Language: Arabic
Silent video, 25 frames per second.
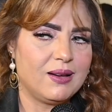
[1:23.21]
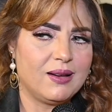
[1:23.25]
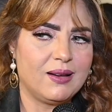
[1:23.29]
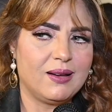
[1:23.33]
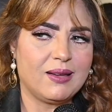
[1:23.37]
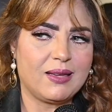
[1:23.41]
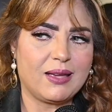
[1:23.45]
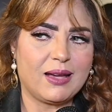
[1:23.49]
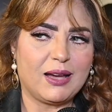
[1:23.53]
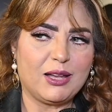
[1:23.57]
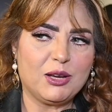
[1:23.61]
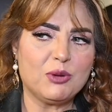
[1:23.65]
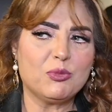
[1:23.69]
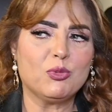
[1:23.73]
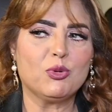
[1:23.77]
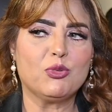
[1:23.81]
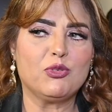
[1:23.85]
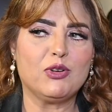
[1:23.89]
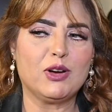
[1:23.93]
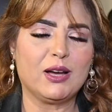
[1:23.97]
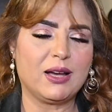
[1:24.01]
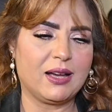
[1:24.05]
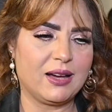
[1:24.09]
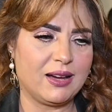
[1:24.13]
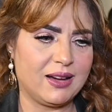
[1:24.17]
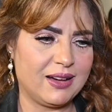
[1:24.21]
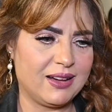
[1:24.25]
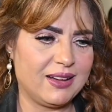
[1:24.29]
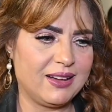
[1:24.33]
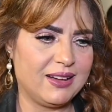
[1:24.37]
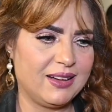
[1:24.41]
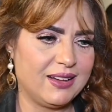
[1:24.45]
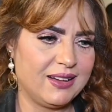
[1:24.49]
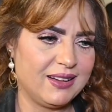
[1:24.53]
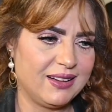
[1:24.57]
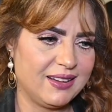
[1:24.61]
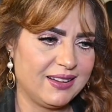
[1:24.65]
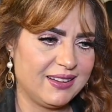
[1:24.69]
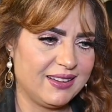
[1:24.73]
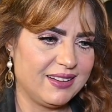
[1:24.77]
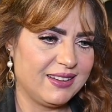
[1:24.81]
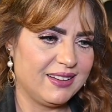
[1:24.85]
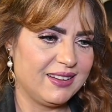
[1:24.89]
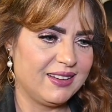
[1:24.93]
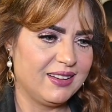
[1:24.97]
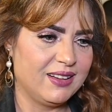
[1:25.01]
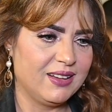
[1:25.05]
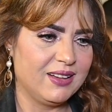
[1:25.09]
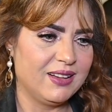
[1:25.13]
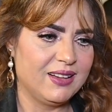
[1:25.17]
يعني مفاجأة خايفة من حسد برضه
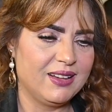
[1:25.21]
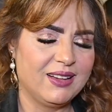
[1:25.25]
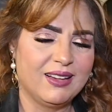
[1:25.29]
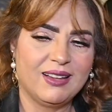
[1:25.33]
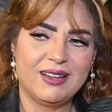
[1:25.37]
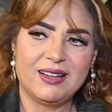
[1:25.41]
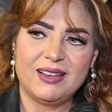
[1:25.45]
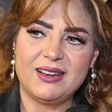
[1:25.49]
يا وفاء يعني.